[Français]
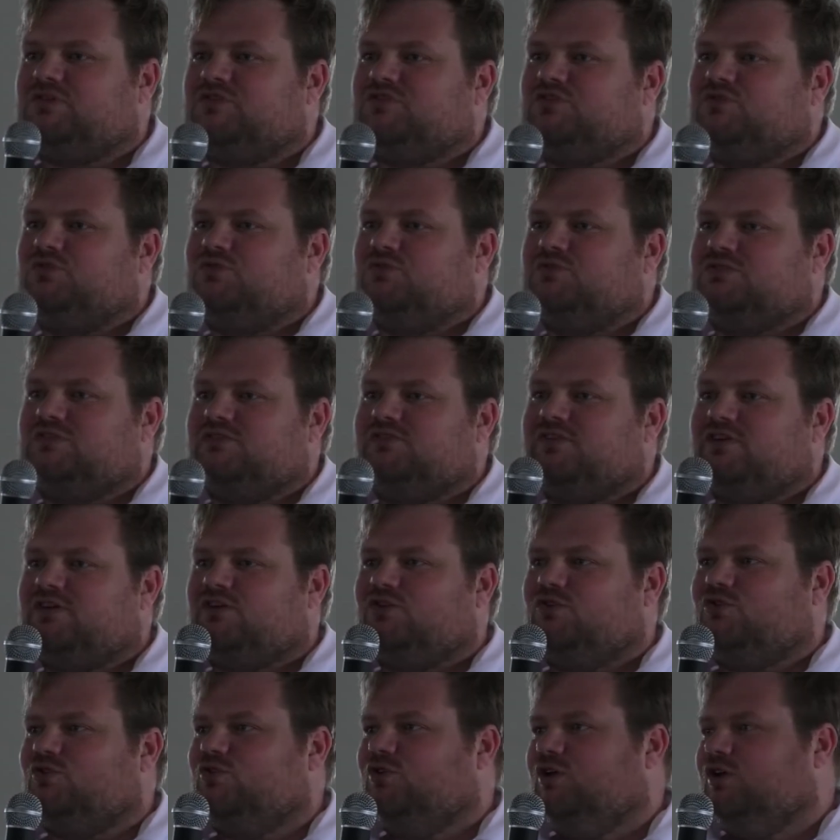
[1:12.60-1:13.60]
gens et pas
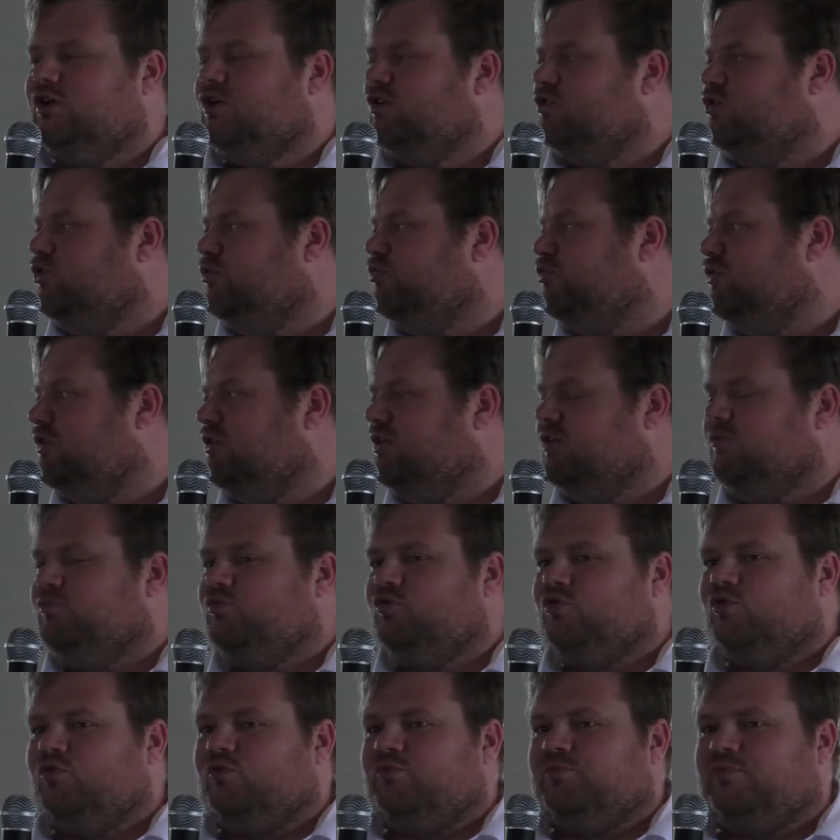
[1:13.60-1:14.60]
nous, puisqu'on va
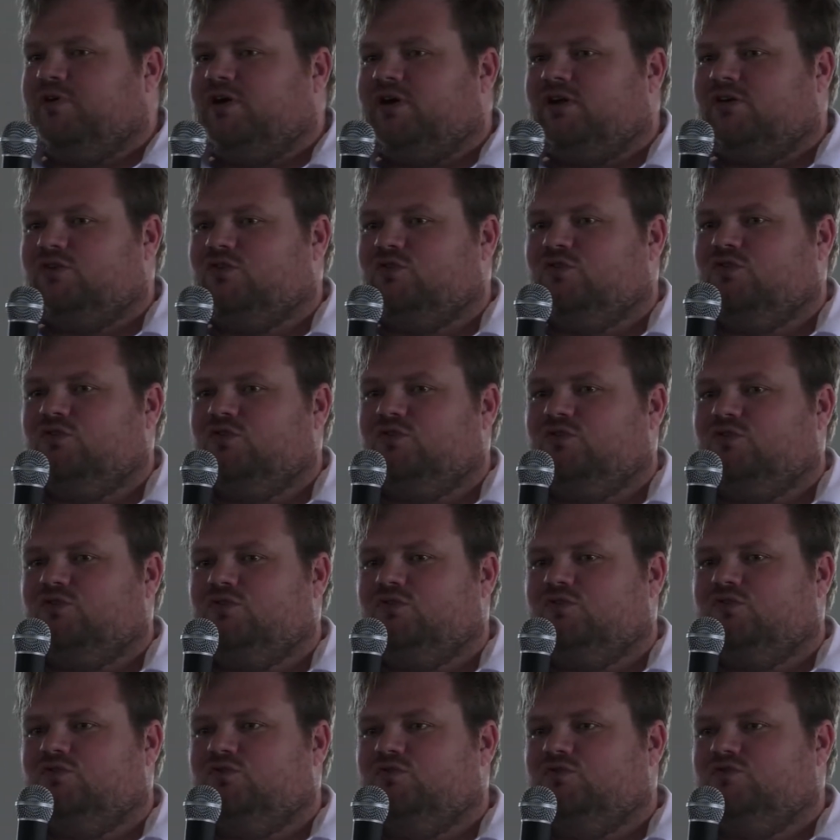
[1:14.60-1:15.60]
repartir.
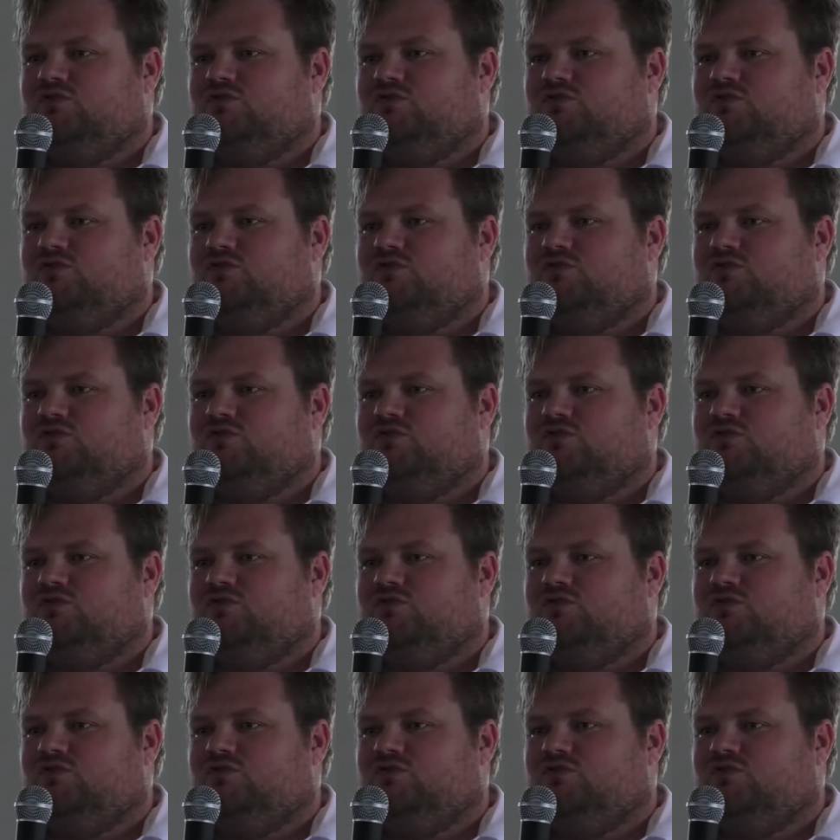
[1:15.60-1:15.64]
Donc c'est